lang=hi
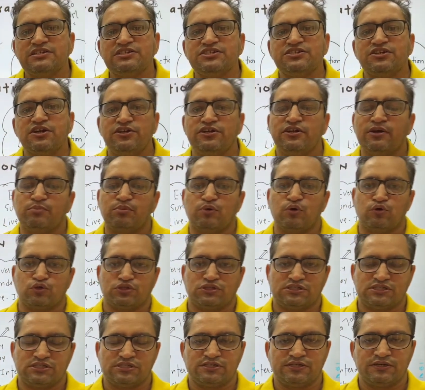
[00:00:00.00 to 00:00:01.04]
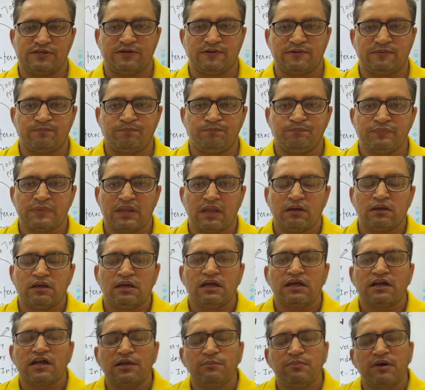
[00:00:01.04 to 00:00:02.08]
एंड स्टडी अप्रोच
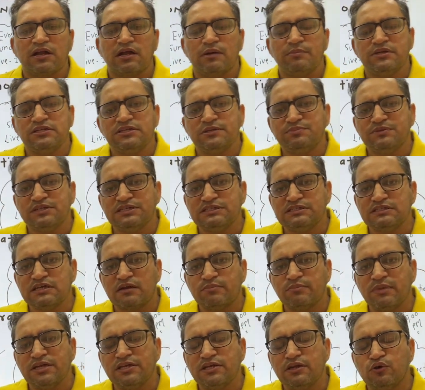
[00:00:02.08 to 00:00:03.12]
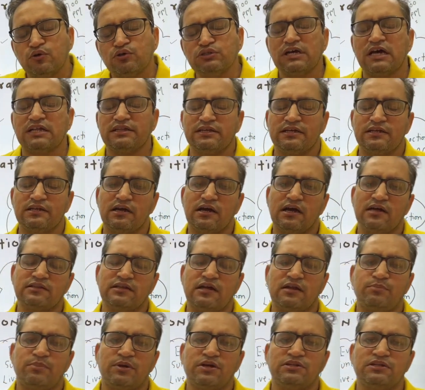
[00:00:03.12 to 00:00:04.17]
कई बार हमें जब तीन चार महीने हो जाते हैं
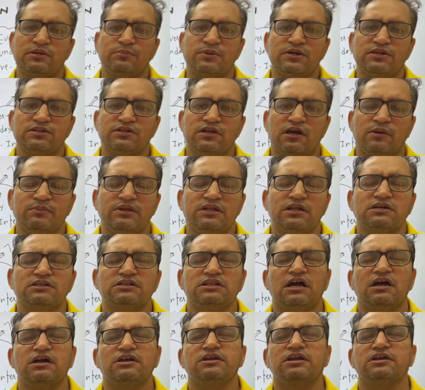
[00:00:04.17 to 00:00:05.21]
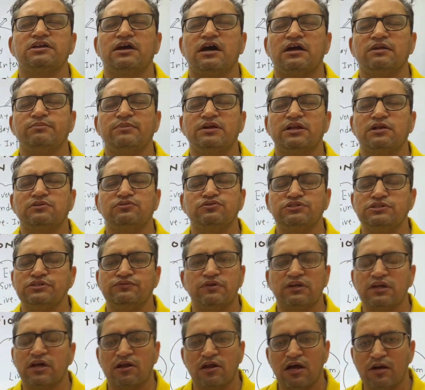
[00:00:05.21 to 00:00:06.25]
लगातार पढ़ते पढ़ते हमें लगता है कि यार मेरा तो
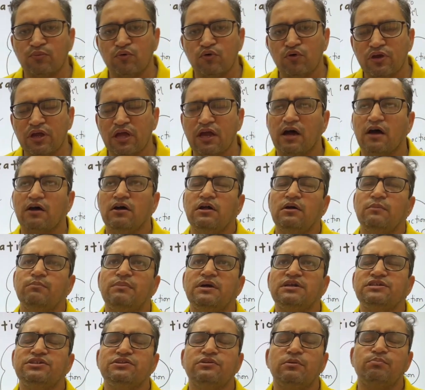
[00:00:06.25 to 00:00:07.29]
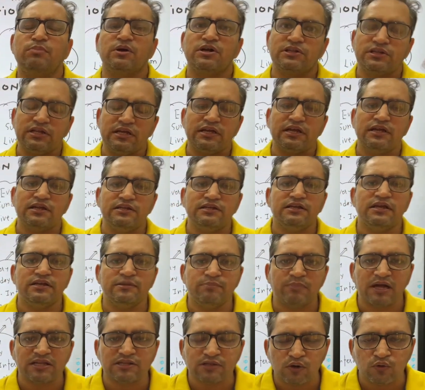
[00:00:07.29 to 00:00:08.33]
जीवन खराब हो गया मैं सिर्फ पढ़ने के लिए
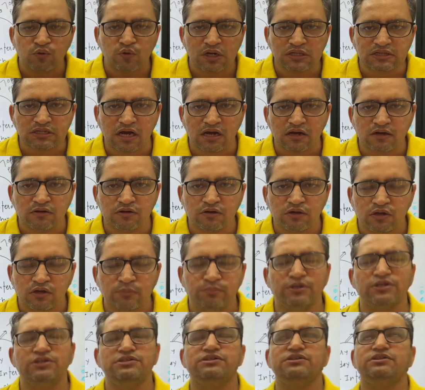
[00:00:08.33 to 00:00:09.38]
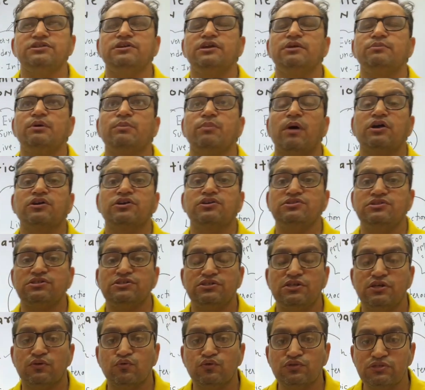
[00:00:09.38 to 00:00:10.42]
ही पैदा हुआ था मेरी ज़िंदगी में बाकी
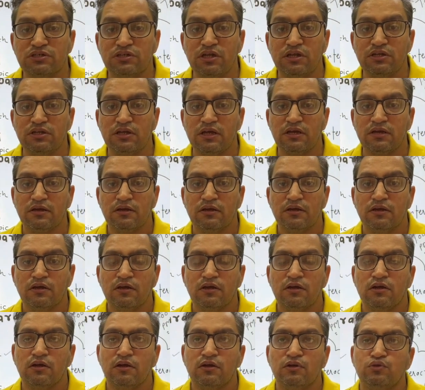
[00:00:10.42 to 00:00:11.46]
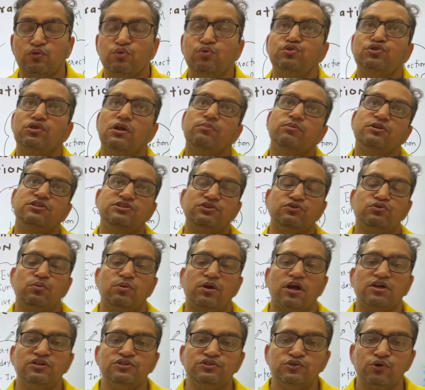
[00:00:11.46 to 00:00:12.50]
चीज़ें कुछ नहीं हैं दूसरे बच्चे तो
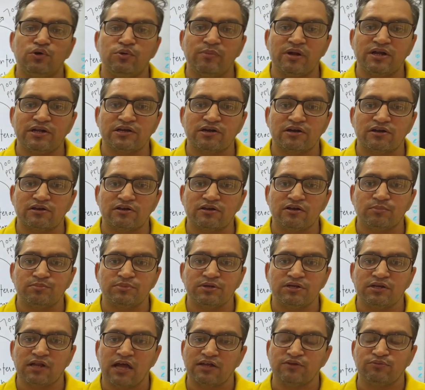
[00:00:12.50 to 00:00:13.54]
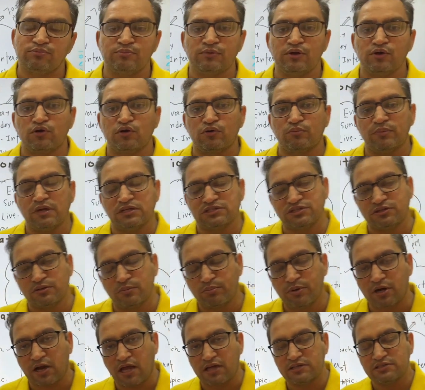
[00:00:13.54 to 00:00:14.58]
बड़ा इंजॉयमेंट कर रहे हैं अपनी लाइफ में और मैं
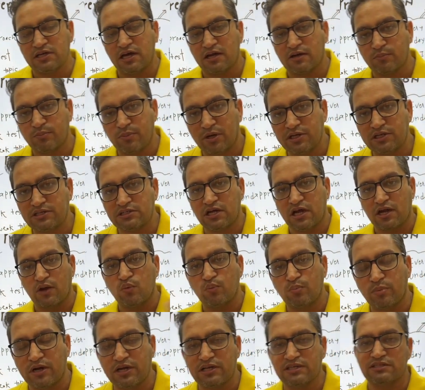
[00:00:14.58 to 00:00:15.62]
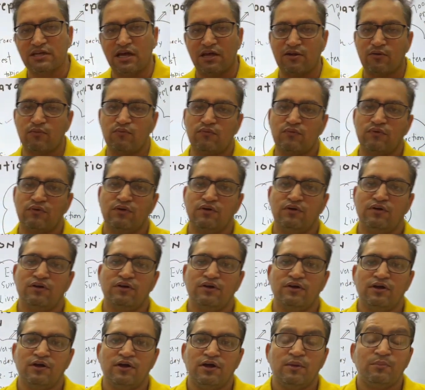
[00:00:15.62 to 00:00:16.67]
सिर्फ पढ़ाई जा रहा पढ़े जा रहा हूँ पढ़े जा रहा हूँ
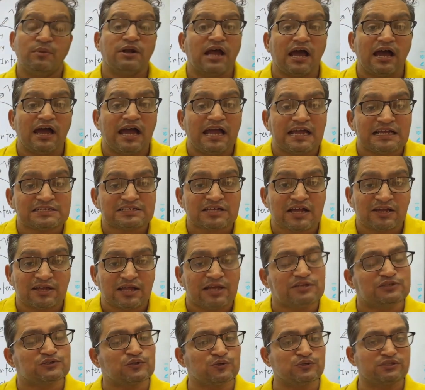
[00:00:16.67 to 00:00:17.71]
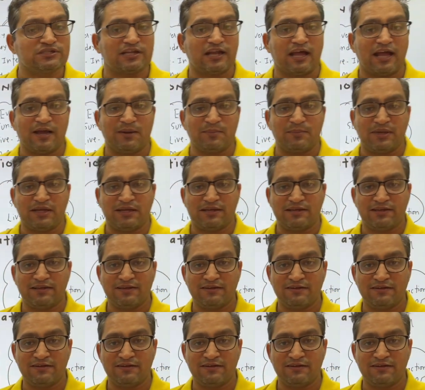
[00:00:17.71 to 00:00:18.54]
बेटा ऐसा नहीं सोचना है हमें